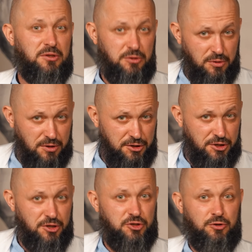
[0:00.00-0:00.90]

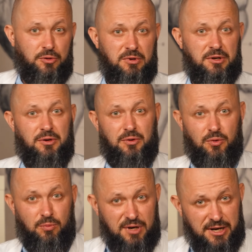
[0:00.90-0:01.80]
терочкой, чтобы
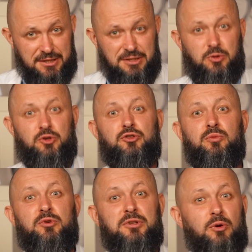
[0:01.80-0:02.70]
убрать то, что
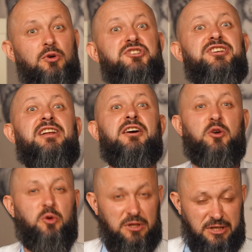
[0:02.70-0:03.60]
будет очень
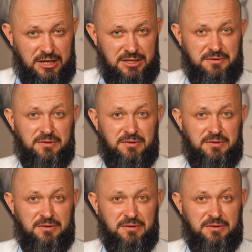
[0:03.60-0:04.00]
легко отходить.